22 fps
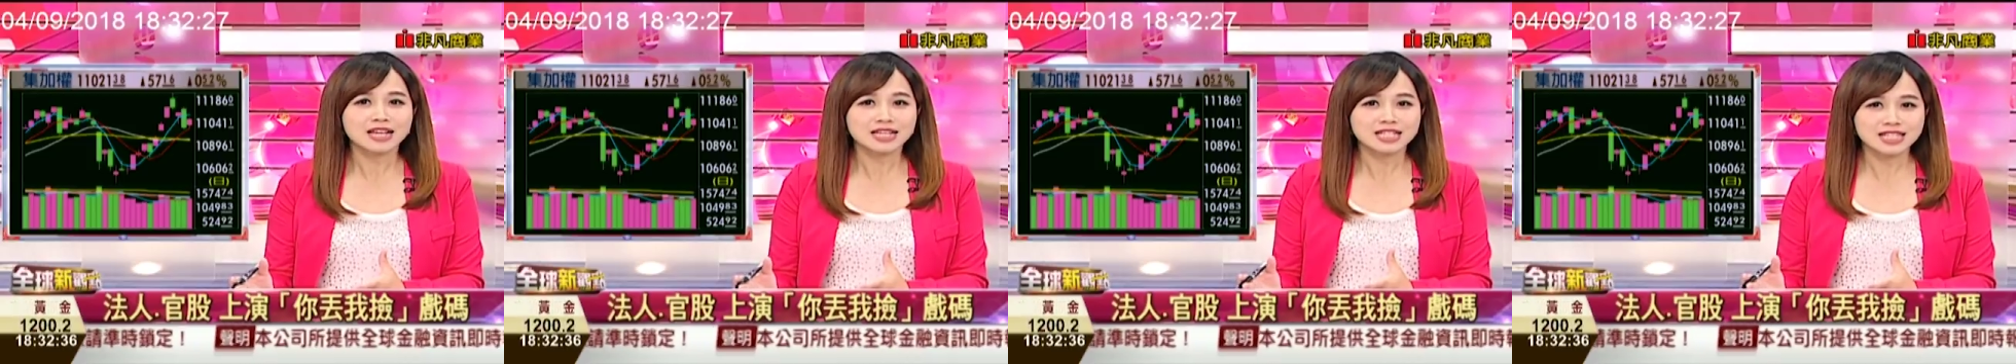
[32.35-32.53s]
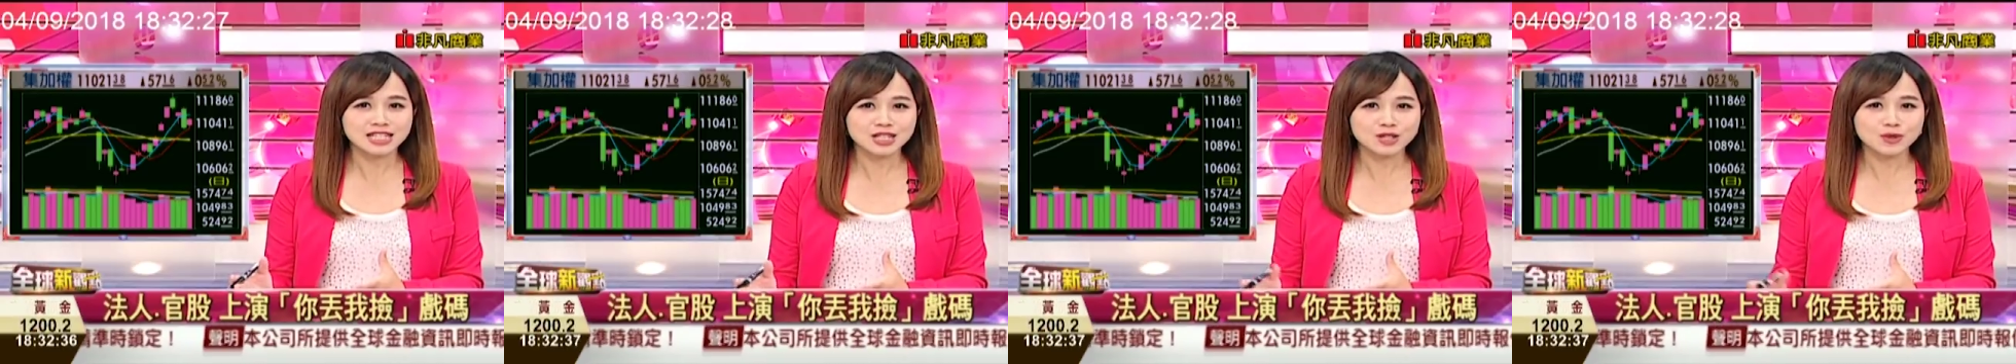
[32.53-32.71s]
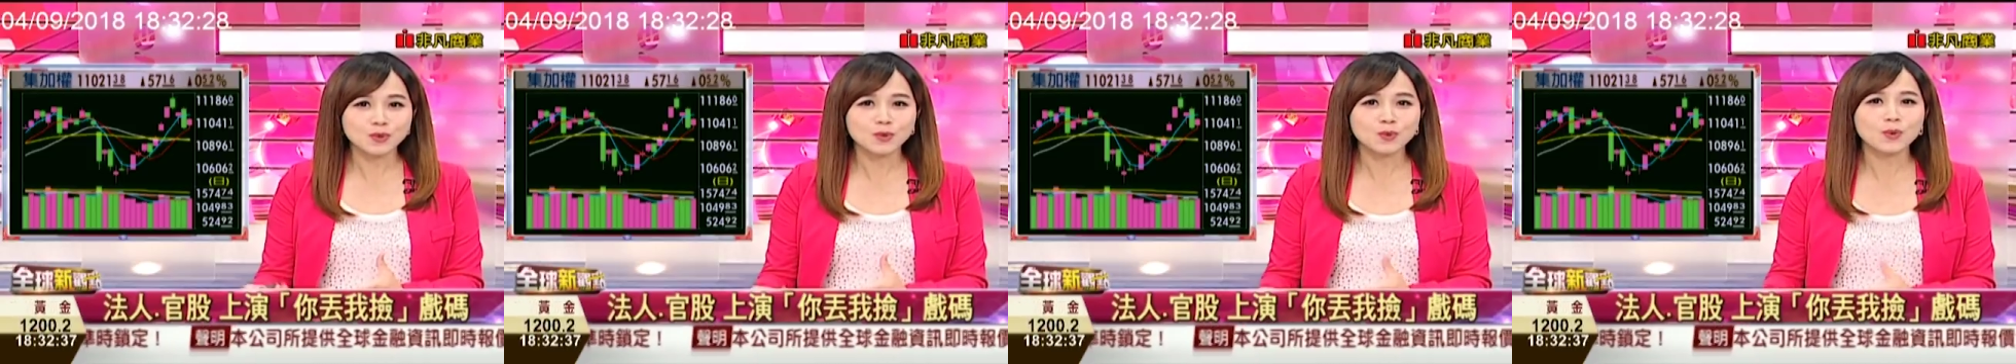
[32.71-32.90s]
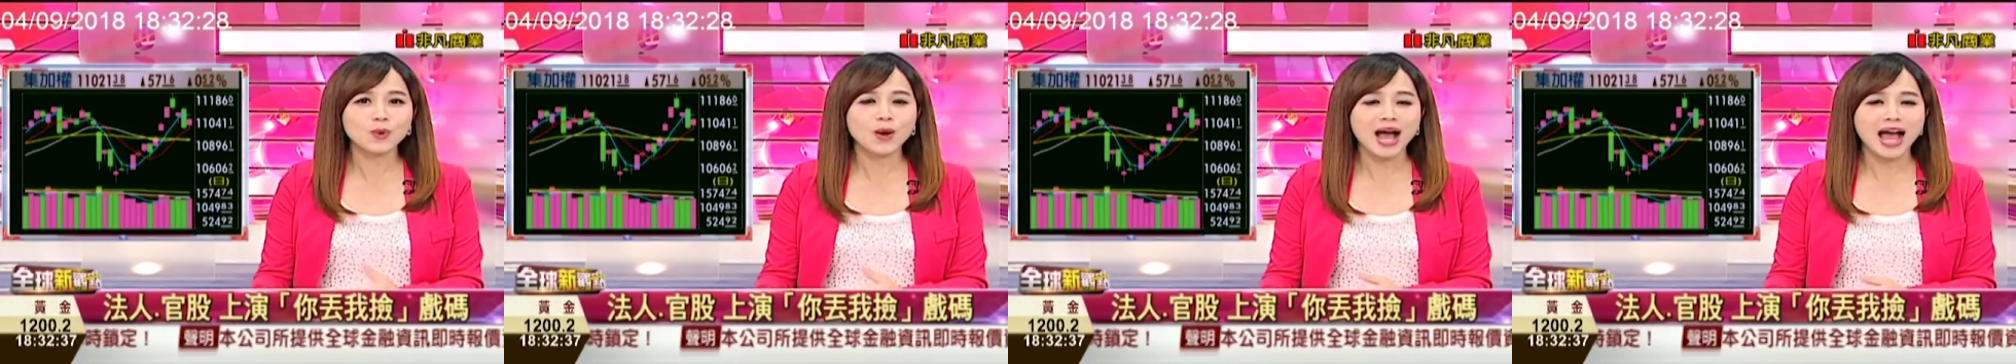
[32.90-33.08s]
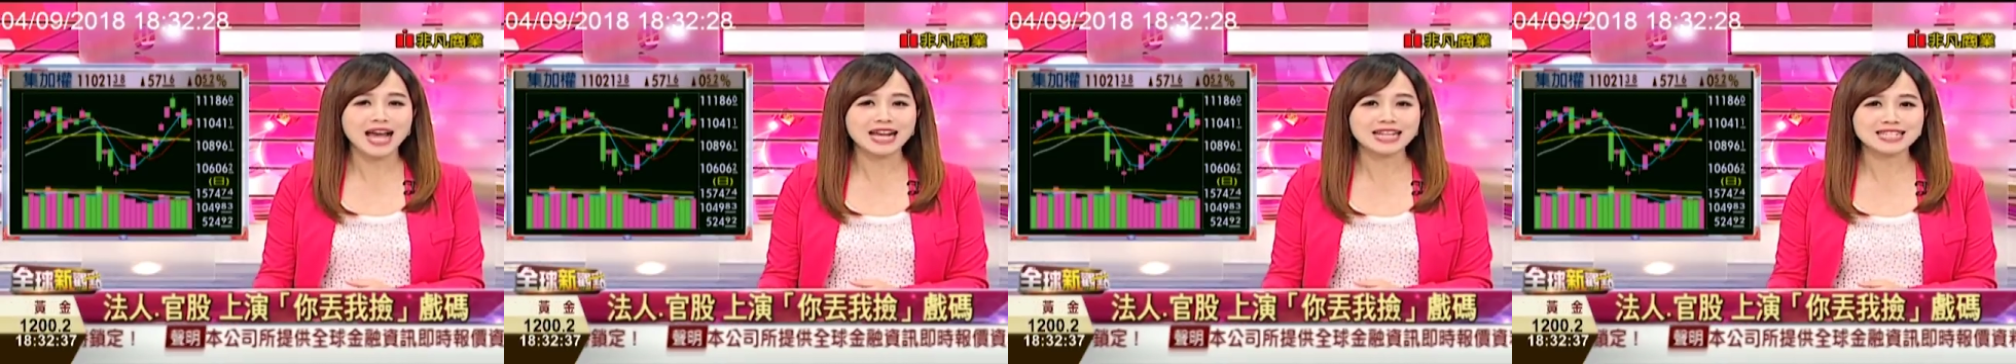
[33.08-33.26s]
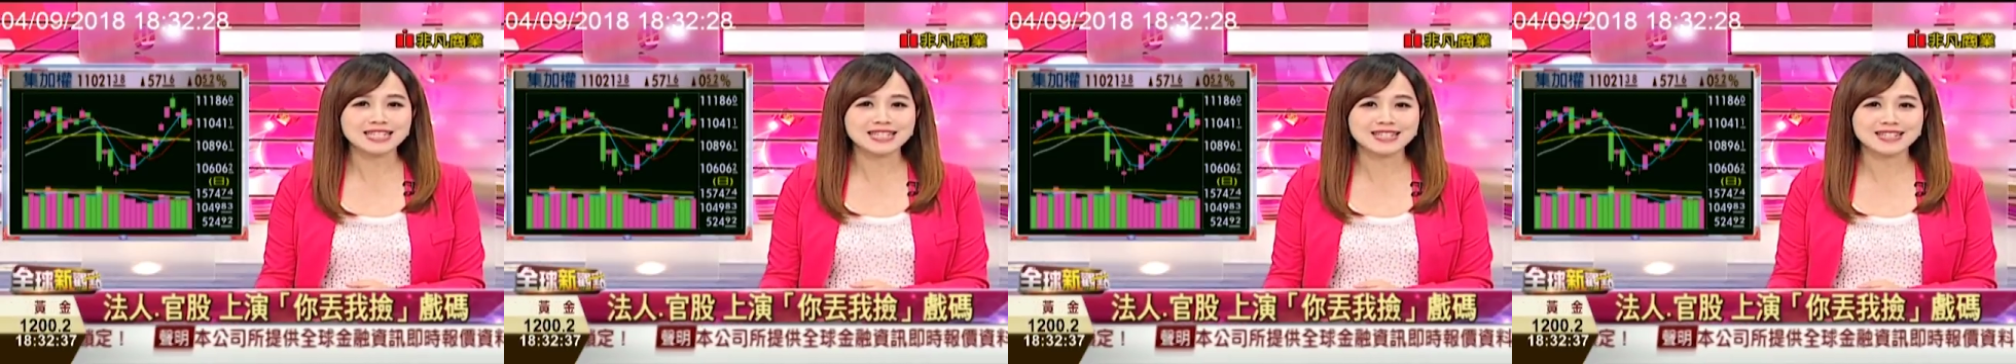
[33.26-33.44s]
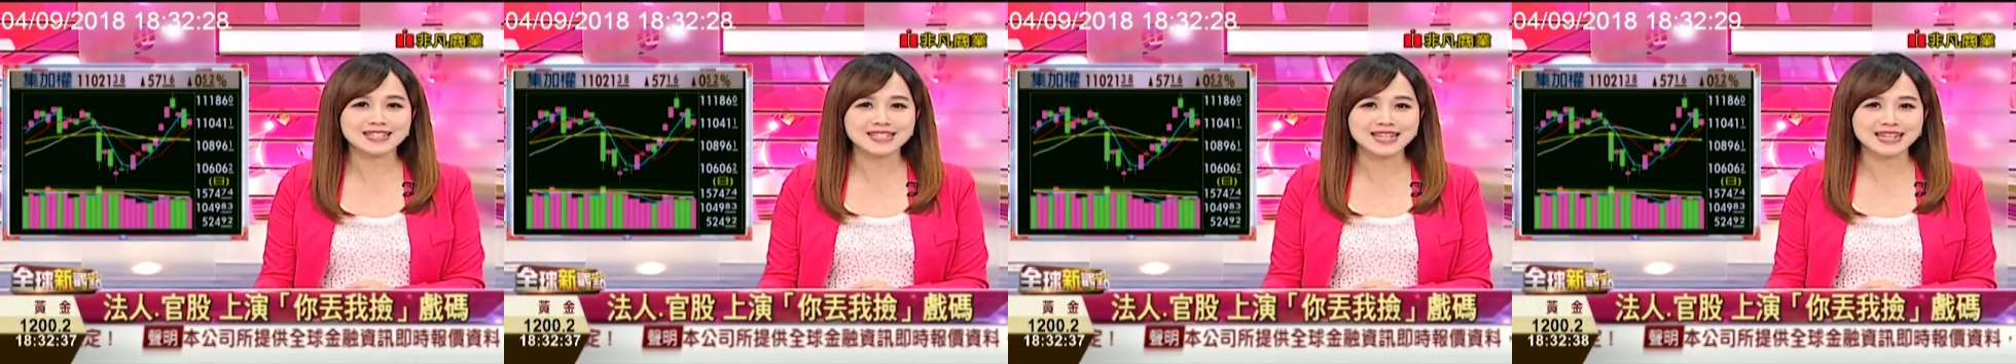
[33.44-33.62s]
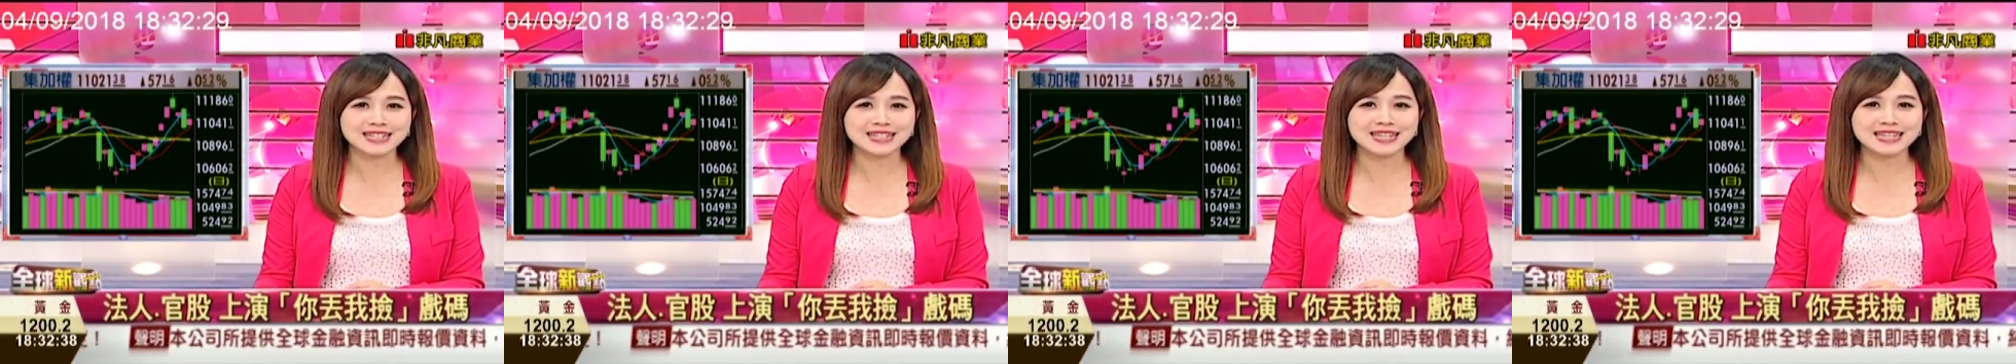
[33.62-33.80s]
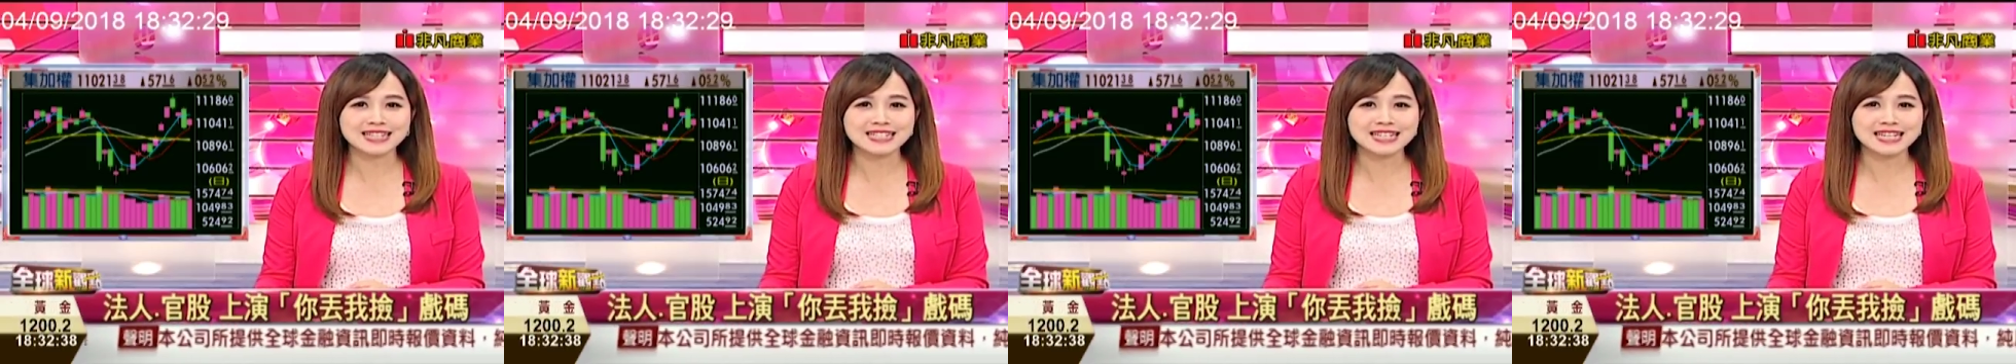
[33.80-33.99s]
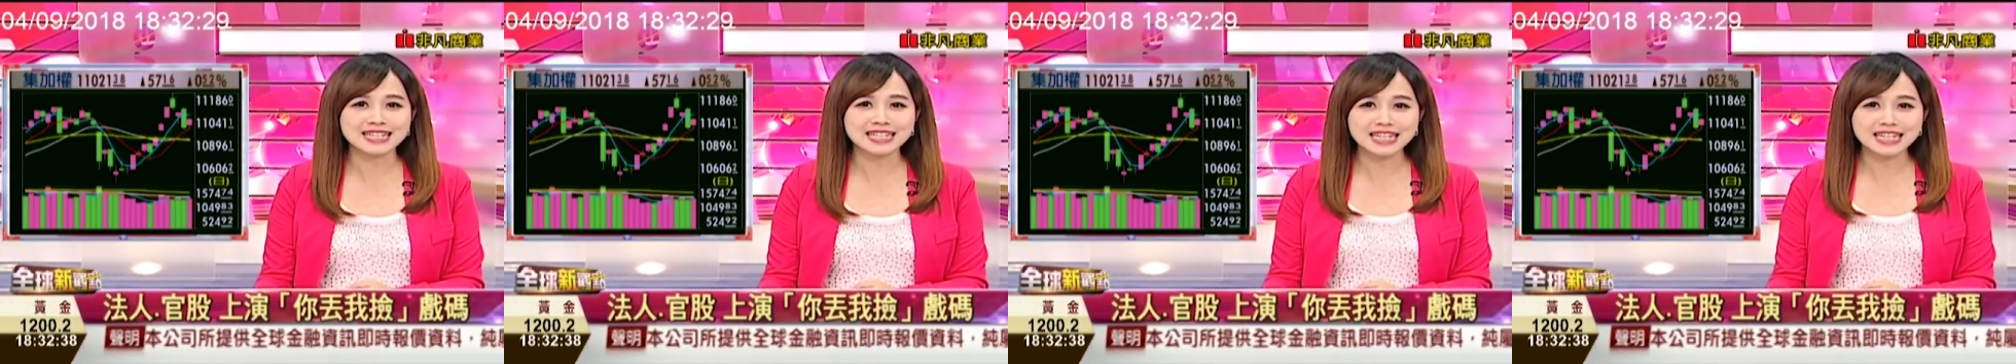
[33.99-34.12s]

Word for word: 似乎还是上演着